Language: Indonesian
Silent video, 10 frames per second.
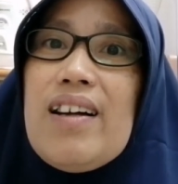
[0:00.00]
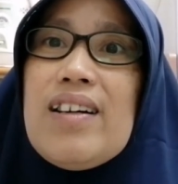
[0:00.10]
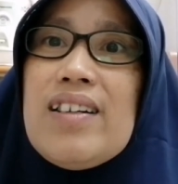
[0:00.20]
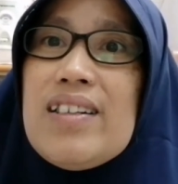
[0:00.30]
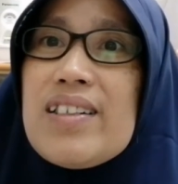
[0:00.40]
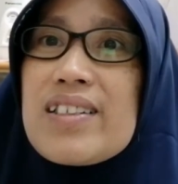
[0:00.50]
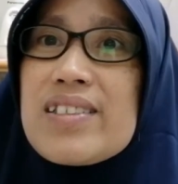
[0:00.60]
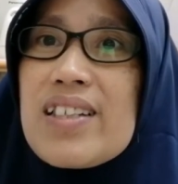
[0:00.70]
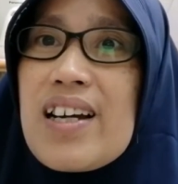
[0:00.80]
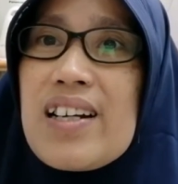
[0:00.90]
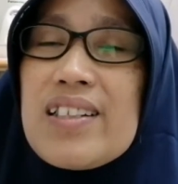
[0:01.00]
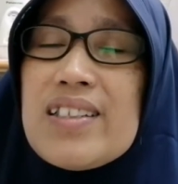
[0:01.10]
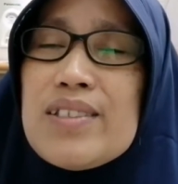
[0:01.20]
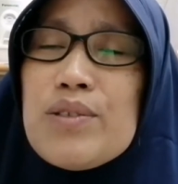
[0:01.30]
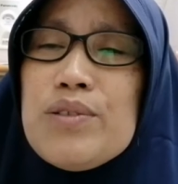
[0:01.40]
uh,
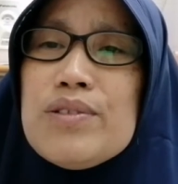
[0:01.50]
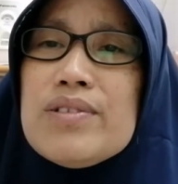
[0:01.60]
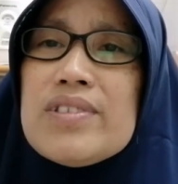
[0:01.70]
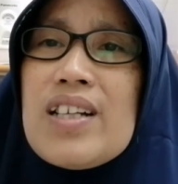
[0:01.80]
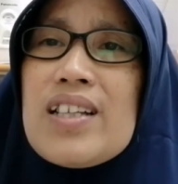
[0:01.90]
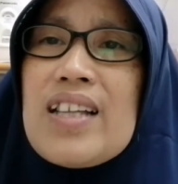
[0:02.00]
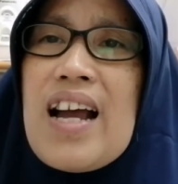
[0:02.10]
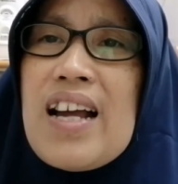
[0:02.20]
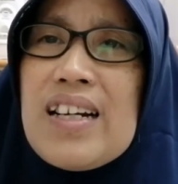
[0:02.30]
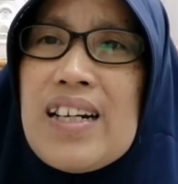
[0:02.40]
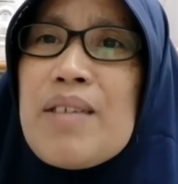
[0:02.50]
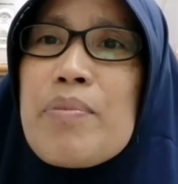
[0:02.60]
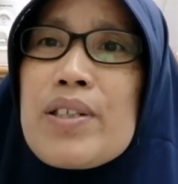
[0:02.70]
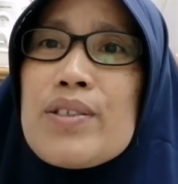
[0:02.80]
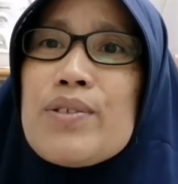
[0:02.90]
pendengarannya tuh sangat aneh
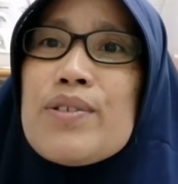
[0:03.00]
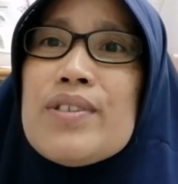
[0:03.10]
gitu